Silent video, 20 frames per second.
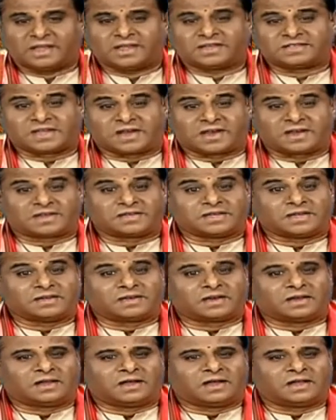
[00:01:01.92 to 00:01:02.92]
సార
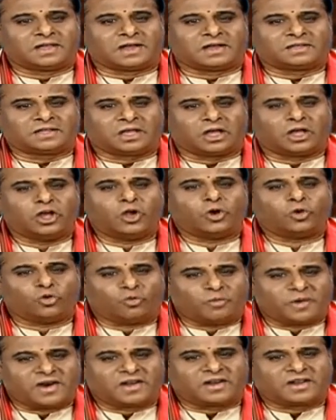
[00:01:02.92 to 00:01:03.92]
సంగ్రహాయాత
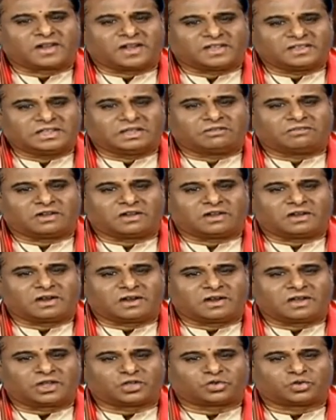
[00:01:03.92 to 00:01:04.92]
కుమార
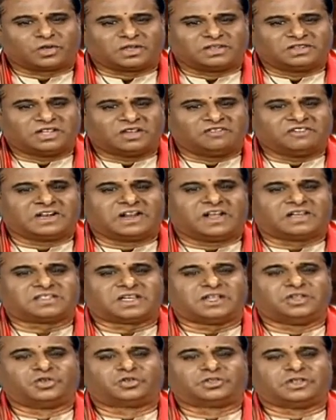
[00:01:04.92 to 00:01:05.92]
గంధవాహార సుగంధ
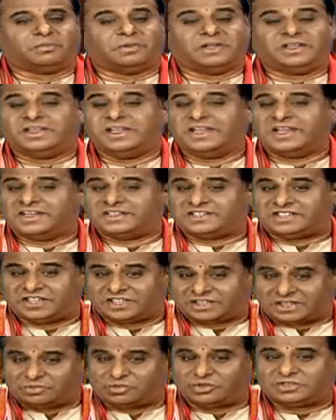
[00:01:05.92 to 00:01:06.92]
విలాసయుక్తమై
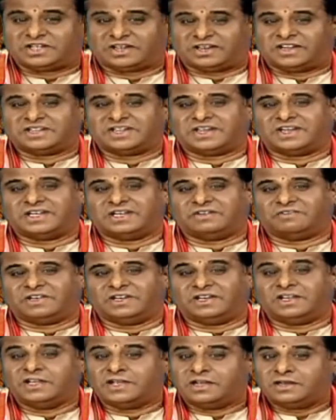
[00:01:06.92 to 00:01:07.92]
చేతవు
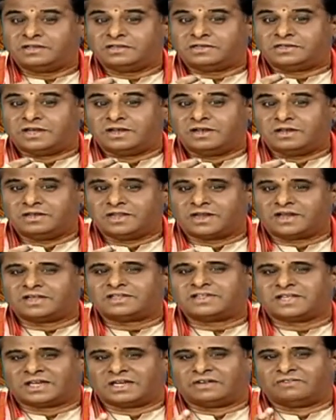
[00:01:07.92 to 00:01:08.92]
చల్లజేయవలె జిల్లన
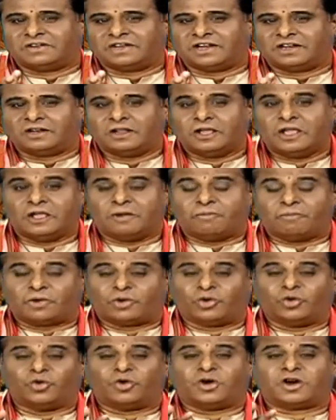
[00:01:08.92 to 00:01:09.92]
చల్లవలెన్
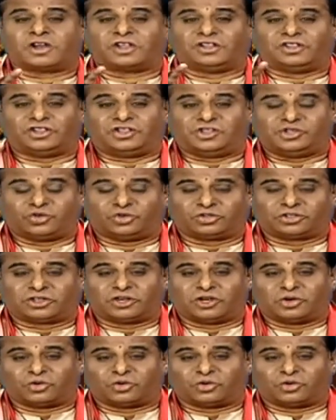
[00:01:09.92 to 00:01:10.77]
మనోహర యోతక